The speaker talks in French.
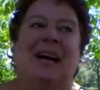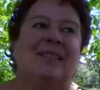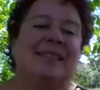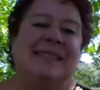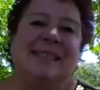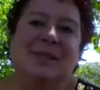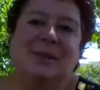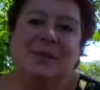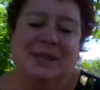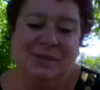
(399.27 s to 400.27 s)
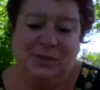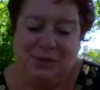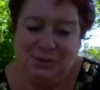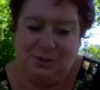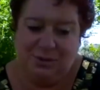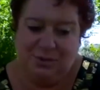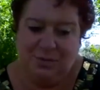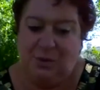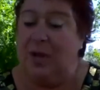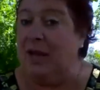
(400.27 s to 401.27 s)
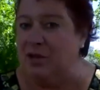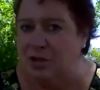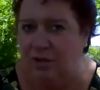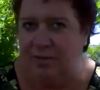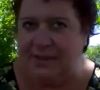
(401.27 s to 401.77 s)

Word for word: Oh, sinon, au niveau de, l'argent,